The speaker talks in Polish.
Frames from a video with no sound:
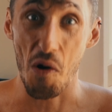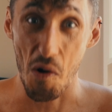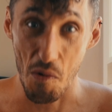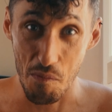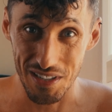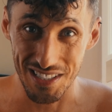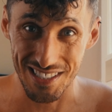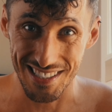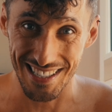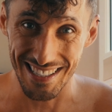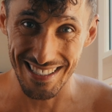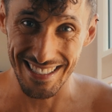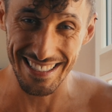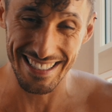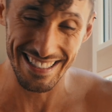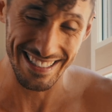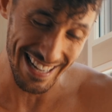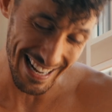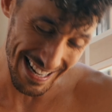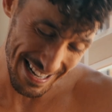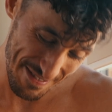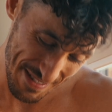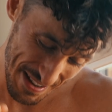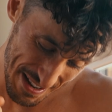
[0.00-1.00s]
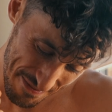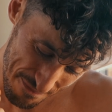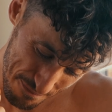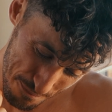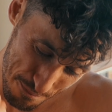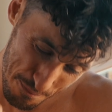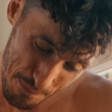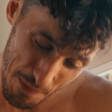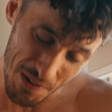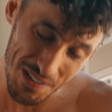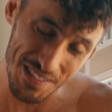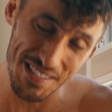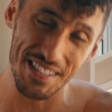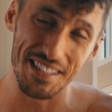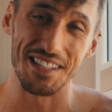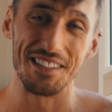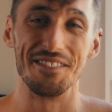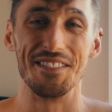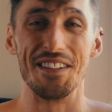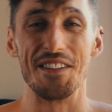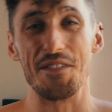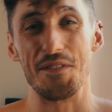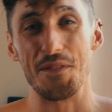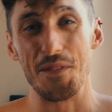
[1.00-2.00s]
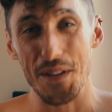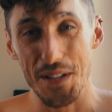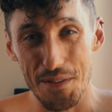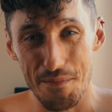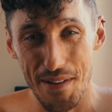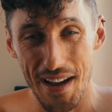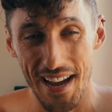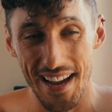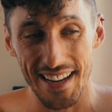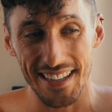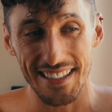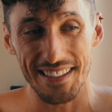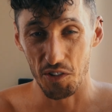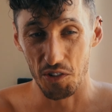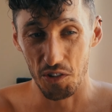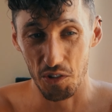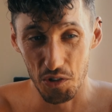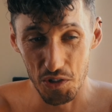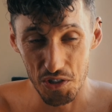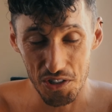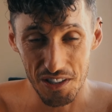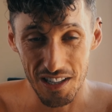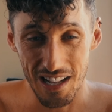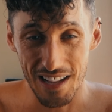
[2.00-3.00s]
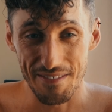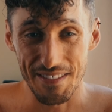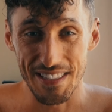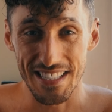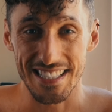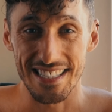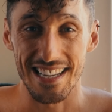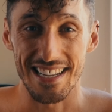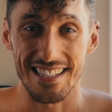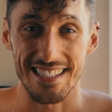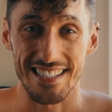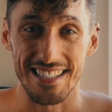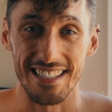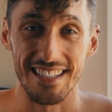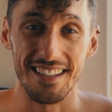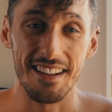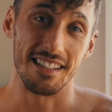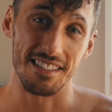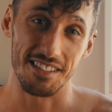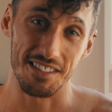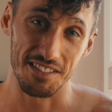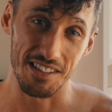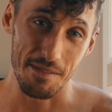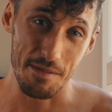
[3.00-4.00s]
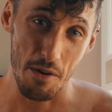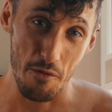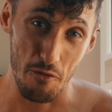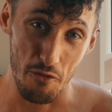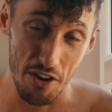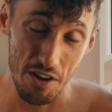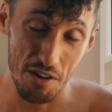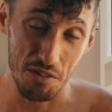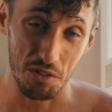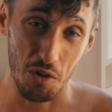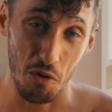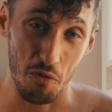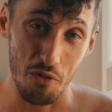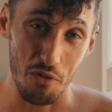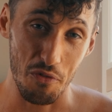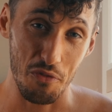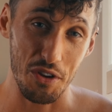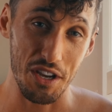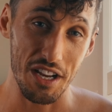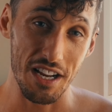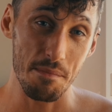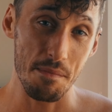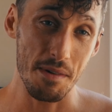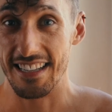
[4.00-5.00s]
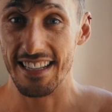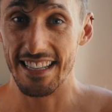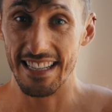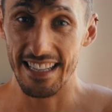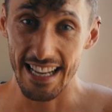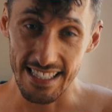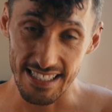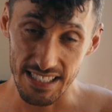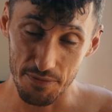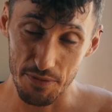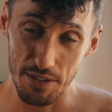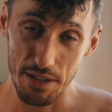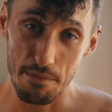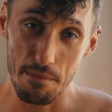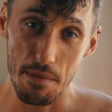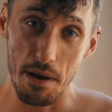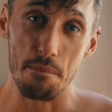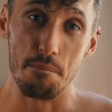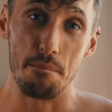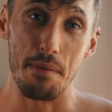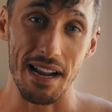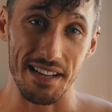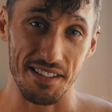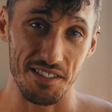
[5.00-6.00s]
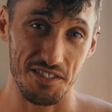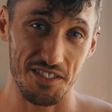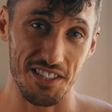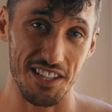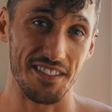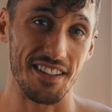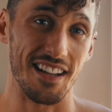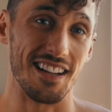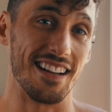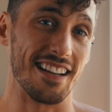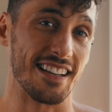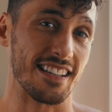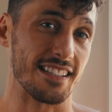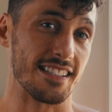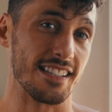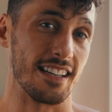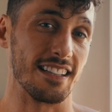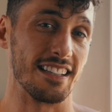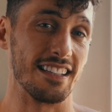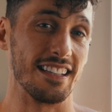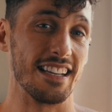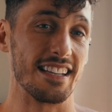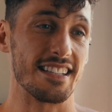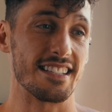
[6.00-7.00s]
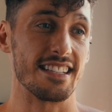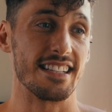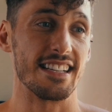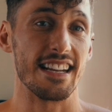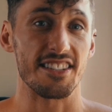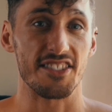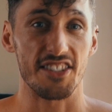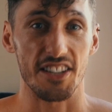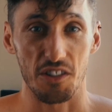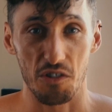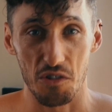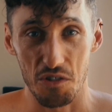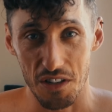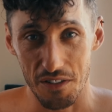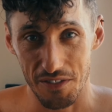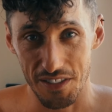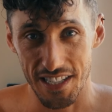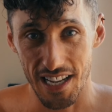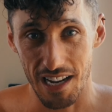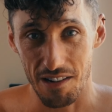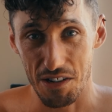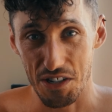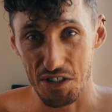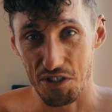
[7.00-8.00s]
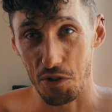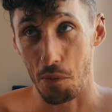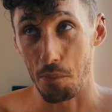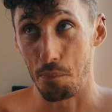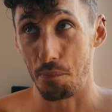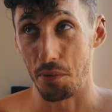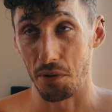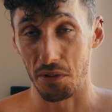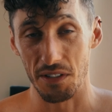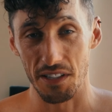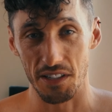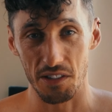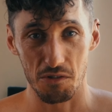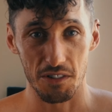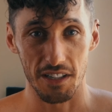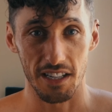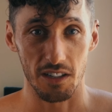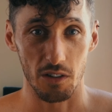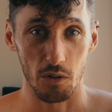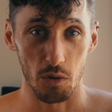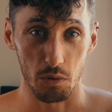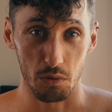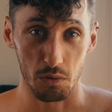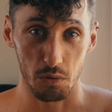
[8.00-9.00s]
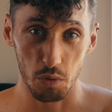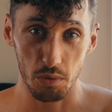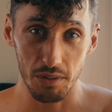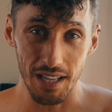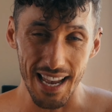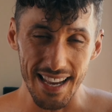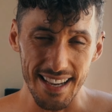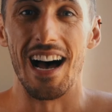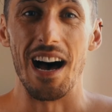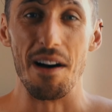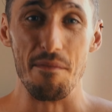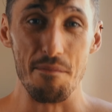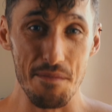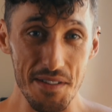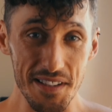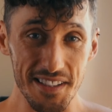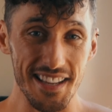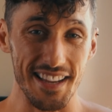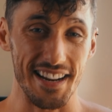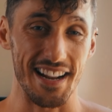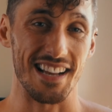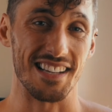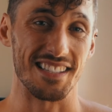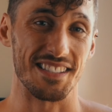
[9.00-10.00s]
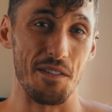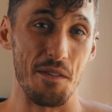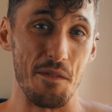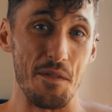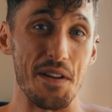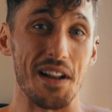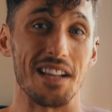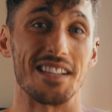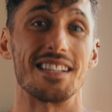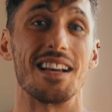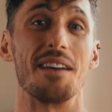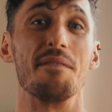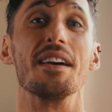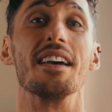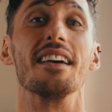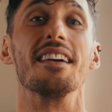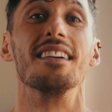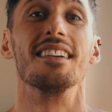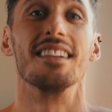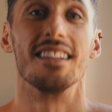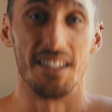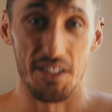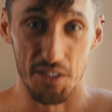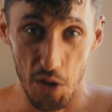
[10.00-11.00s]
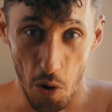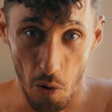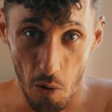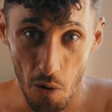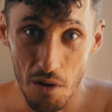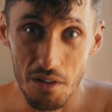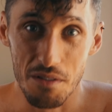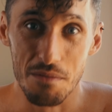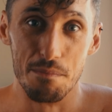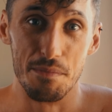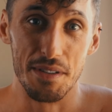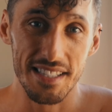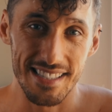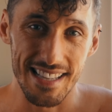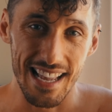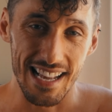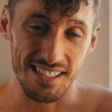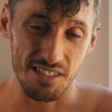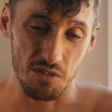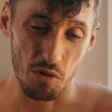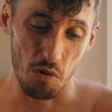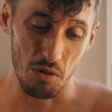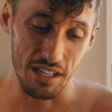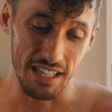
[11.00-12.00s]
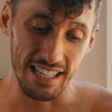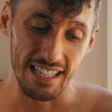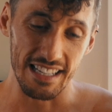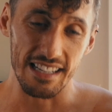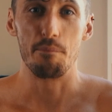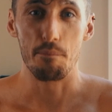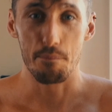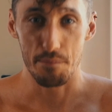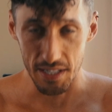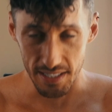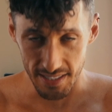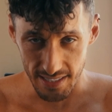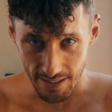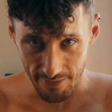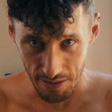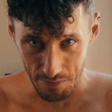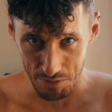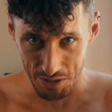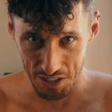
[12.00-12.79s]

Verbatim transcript: obejrzeli i dali mi pozytywny feedback. Dużo dla mnie znaczy. Jest to dla mnie wyjątkowy film i jest w nim bardzo cenna lekcja. I jeśli jeszcze go nie widziałeś, to podlinkuję go tutaj. A my teraz wracamy do biznesu i przedstawiam